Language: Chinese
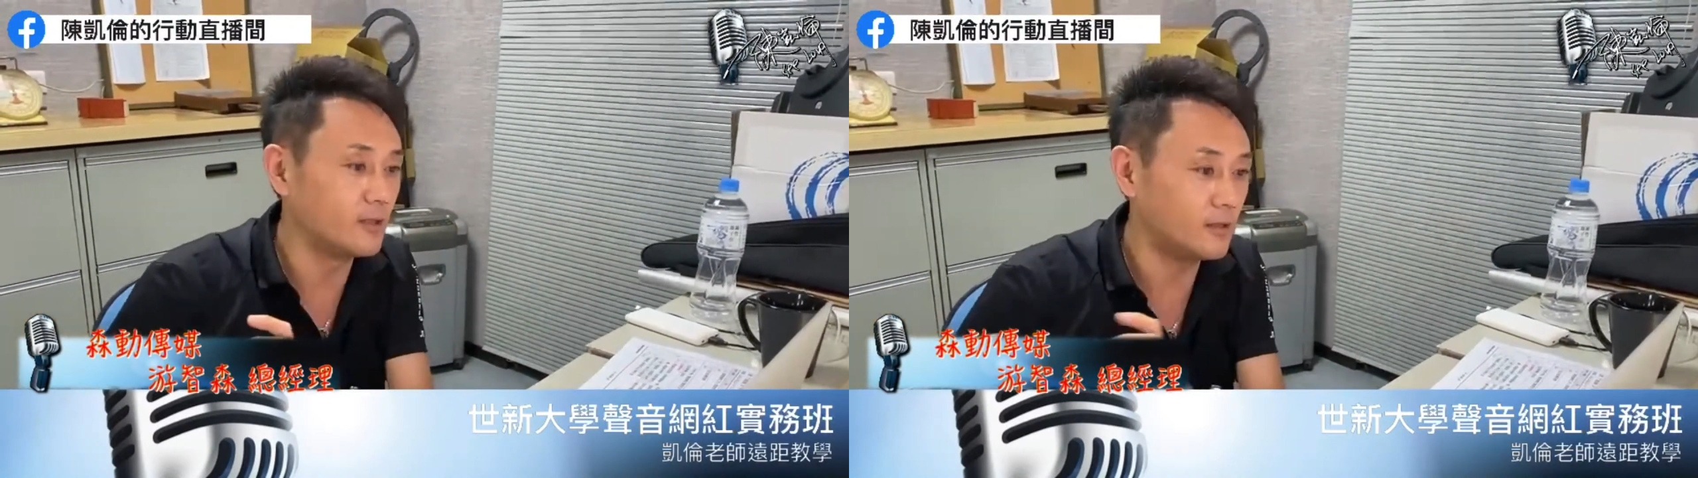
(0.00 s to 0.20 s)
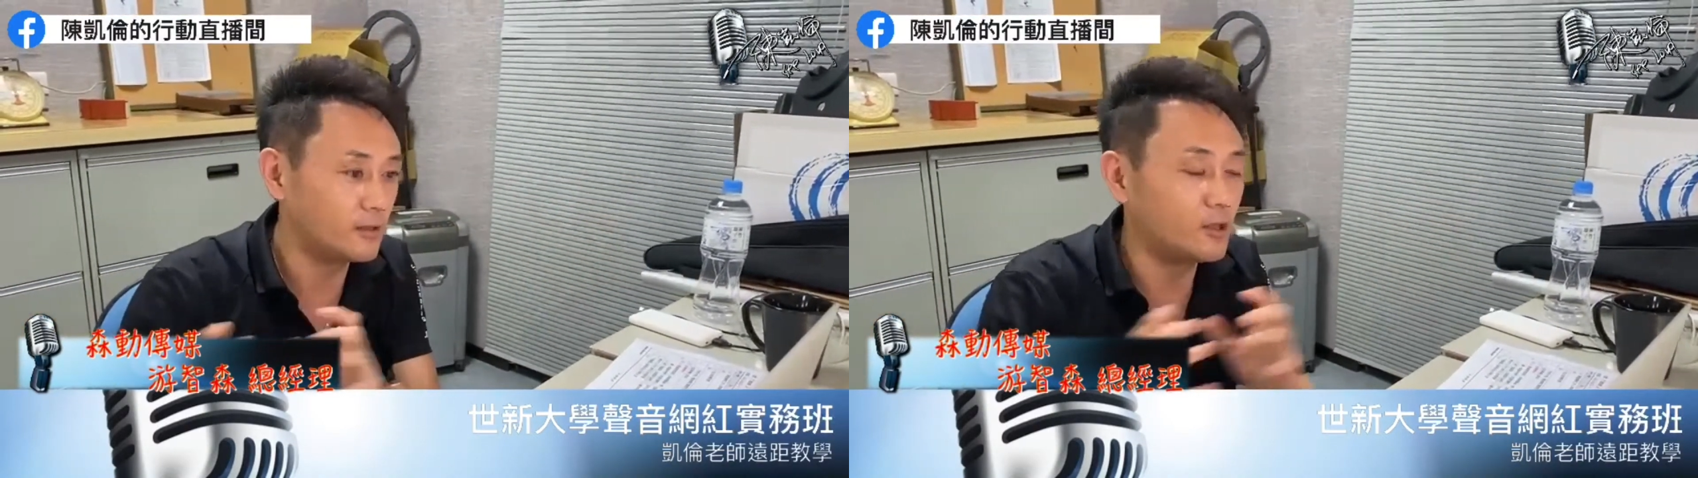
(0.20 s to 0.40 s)

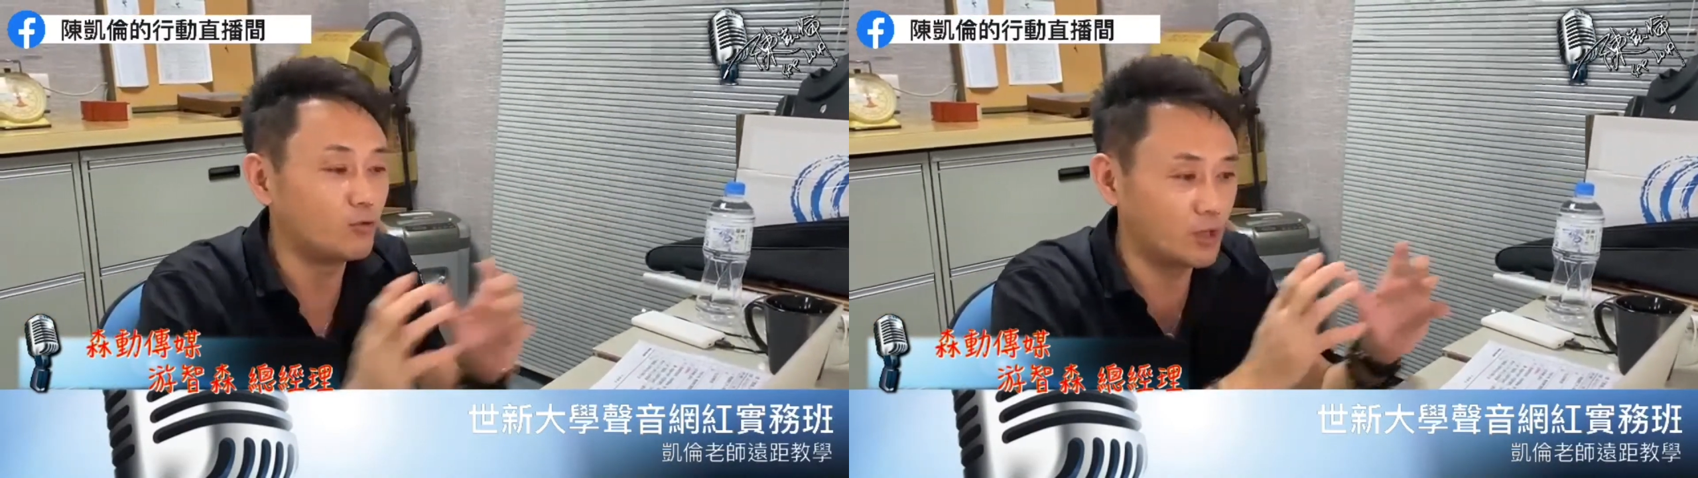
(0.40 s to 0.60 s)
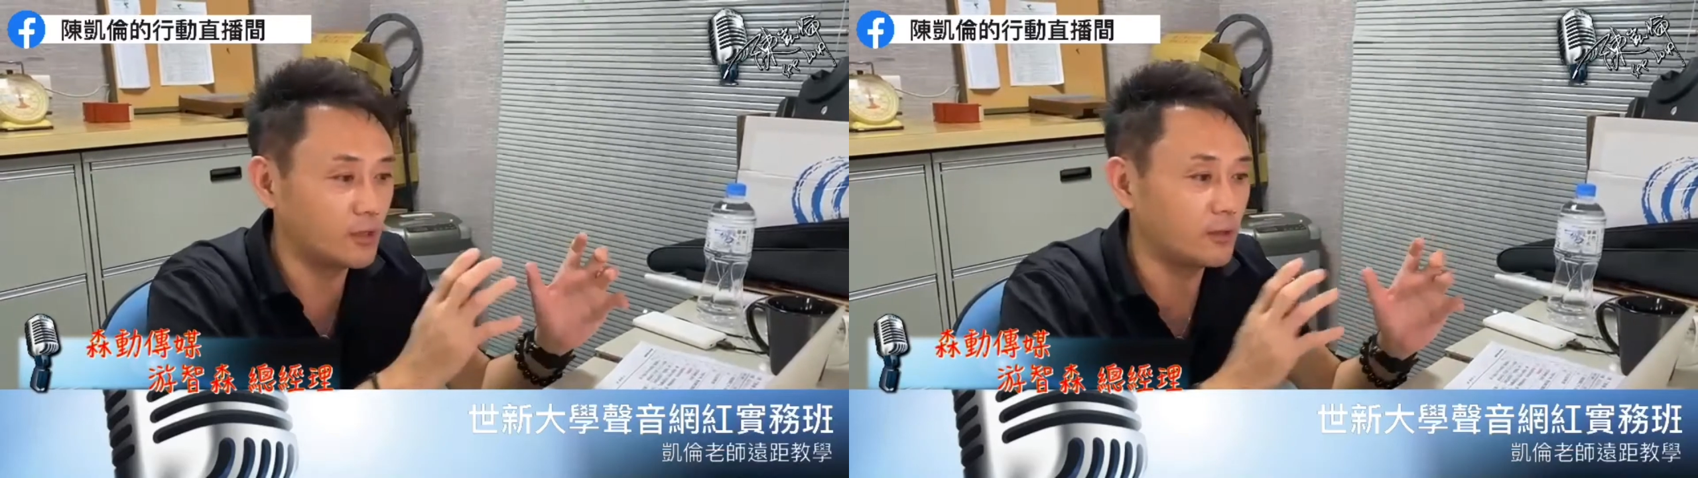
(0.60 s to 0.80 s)
些
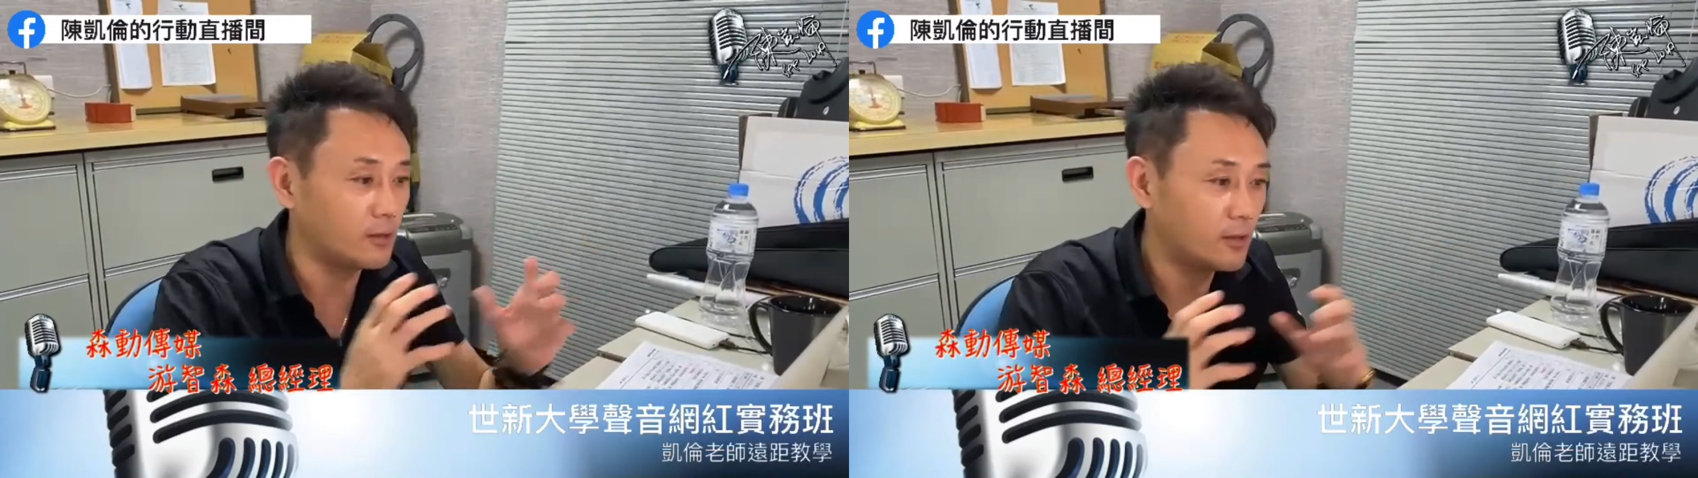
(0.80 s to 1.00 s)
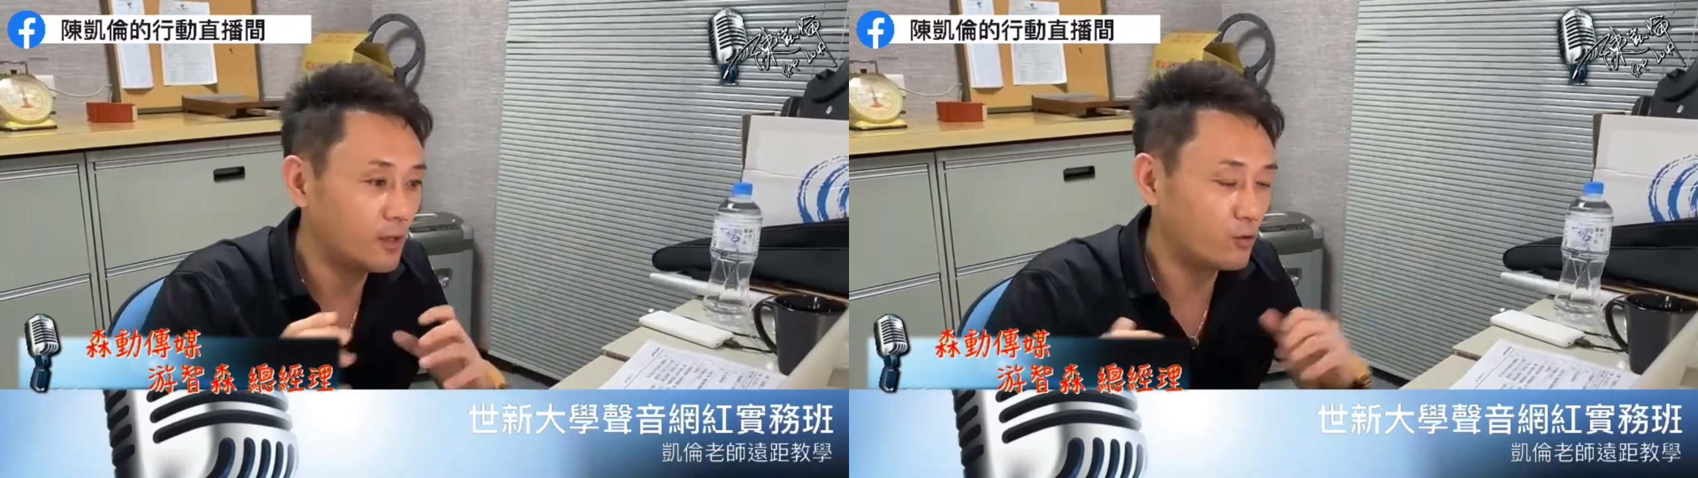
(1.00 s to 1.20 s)
技术
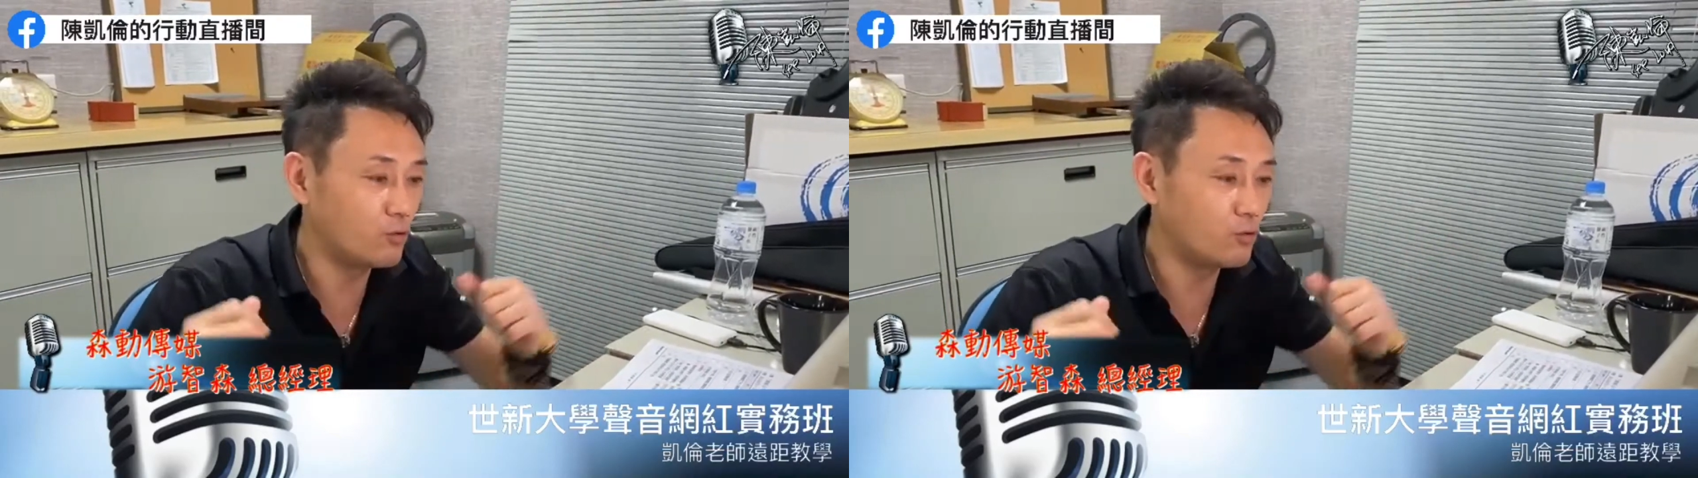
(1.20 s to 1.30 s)
性的。